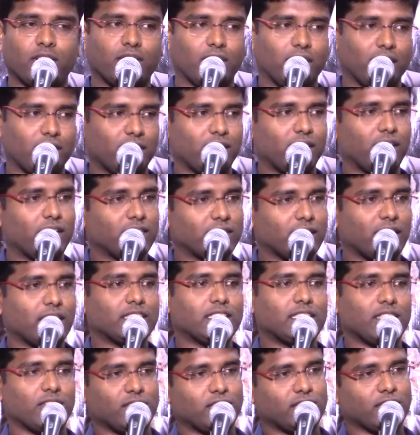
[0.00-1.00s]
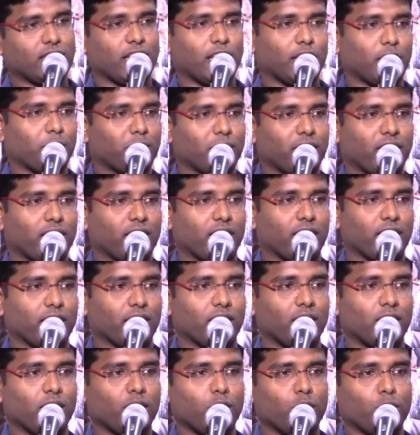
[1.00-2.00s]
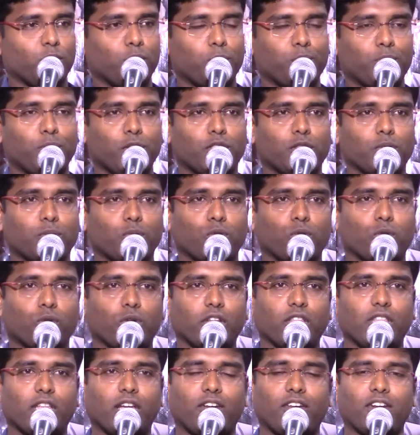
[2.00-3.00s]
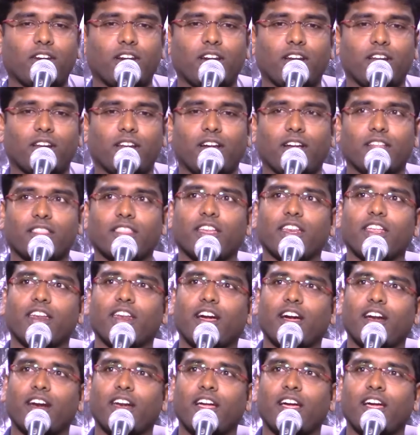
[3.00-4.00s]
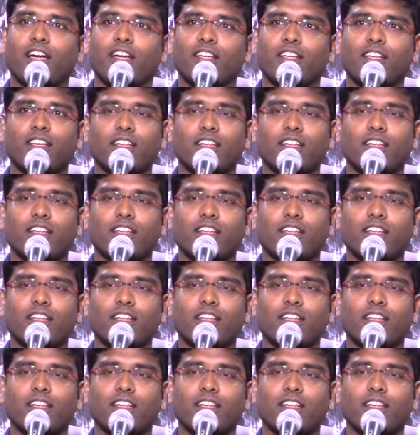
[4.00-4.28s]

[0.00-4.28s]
அதை தானே சாட்சியாக வச்சு கல்யாணம் பண்ணுறானுங்க முப்பத்து முக்கோடி தேவர்கள் தெரியுறாங்களா